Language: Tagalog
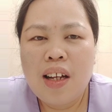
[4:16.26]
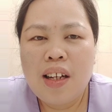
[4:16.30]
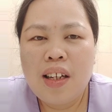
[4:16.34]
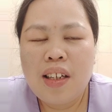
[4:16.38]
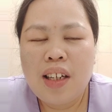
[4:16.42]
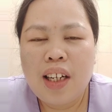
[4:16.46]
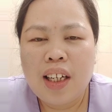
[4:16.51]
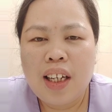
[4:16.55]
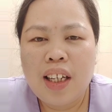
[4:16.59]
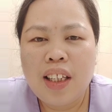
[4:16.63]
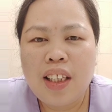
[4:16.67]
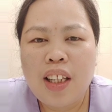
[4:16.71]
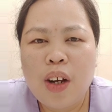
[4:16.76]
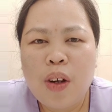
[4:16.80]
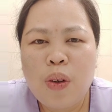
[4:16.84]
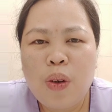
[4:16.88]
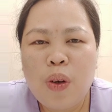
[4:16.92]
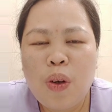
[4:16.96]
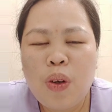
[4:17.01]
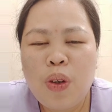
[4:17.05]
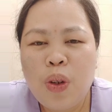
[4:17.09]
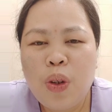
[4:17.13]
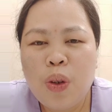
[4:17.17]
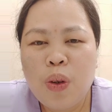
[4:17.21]
nakita ko
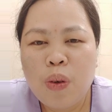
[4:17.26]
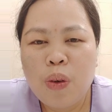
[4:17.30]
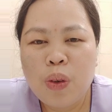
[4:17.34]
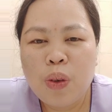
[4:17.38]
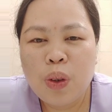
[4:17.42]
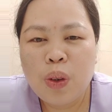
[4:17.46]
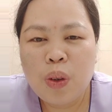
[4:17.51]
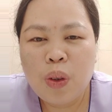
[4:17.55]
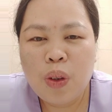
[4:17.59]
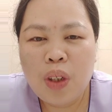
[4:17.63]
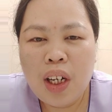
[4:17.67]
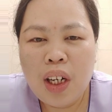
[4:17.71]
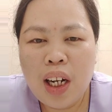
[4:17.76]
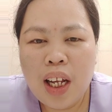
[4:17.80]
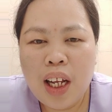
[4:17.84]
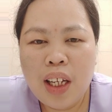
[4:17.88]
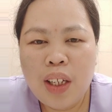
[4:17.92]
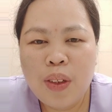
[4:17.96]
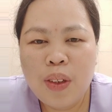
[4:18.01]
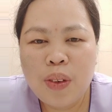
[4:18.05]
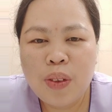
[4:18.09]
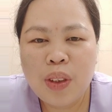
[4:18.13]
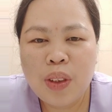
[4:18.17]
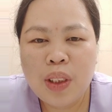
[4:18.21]
doon yung gusto nila
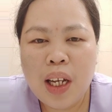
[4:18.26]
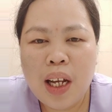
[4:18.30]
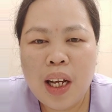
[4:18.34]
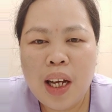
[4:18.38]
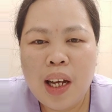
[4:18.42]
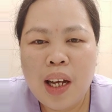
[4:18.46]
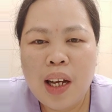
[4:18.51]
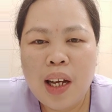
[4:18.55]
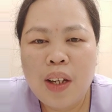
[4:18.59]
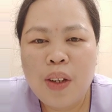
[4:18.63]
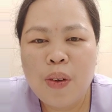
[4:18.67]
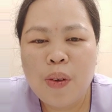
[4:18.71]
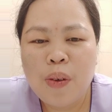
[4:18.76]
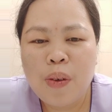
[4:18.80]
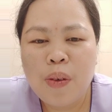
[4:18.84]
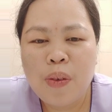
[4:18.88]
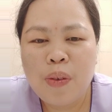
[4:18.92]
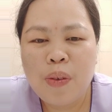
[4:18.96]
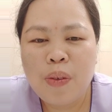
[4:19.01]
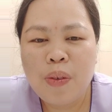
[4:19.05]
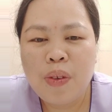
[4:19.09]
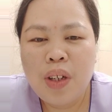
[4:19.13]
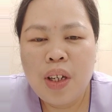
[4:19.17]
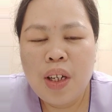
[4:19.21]
yung sa,
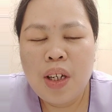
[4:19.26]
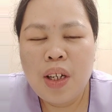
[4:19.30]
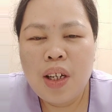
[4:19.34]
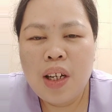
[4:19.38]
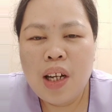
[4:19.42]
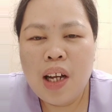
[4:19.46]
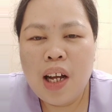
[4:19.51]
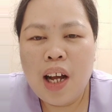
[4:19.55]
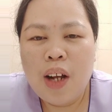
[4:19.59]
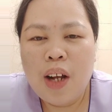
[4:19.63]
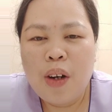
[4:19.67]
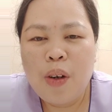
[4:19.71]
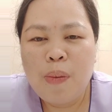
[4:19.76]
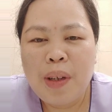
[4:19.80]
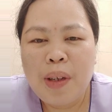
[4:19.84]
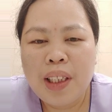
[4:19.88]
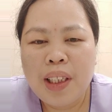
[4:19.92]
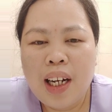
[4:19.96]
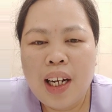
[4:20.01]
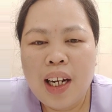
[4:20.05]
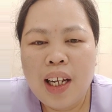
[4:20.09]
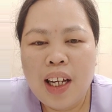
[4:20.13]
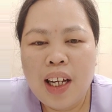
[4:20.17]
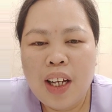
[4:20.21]
yung ano ba
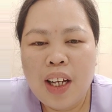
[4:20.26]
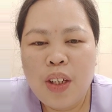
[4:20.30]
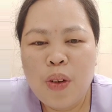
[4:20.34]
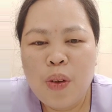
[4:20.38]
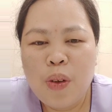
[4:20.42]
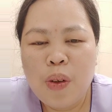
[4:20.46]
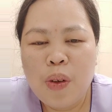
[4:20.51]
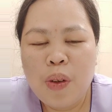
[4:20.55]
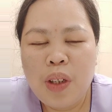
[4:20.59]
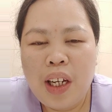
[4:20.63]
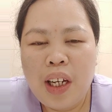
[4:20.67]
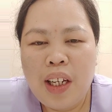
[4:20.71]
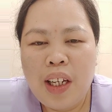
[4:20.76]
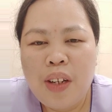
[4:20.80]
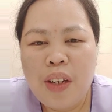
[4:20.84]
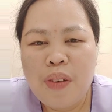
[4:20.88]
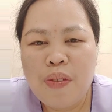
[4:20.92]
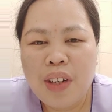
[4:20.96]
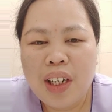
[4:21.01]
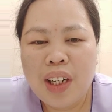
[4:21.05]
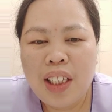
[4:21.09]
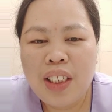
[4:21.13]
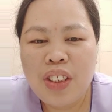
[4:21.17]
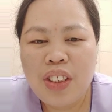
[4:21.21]
talaga, yung
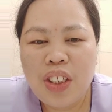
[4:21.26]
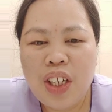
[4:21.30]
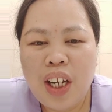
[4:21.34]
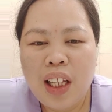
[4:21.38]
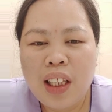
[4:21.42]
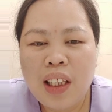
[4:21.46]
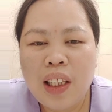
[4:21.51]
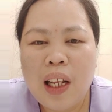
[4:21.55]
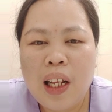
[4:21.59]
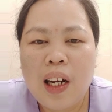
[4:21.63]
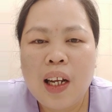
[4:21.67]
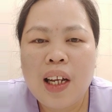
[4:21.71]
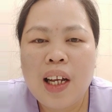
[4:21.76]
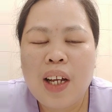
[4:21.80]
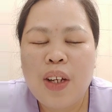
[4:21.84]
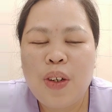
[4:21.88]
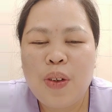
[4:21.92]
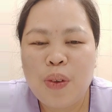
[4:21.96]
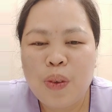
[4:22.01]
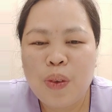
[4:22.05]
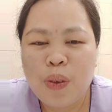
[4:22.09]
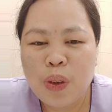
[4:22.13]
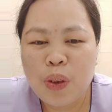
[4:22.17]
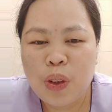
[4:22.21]
i-differentiate talaga
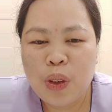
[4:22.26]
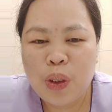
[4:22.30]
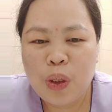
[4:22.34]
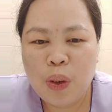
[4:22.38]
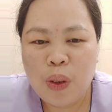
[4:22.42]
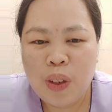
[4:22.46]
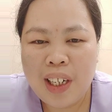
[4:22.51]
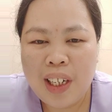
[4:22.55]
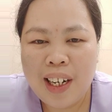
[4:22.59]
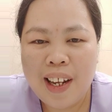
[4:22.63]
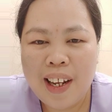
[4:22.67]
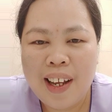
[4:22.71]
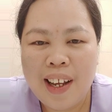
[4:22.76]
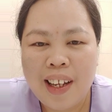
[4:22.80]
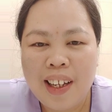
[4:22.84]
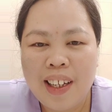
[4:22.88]
yung gusto nila.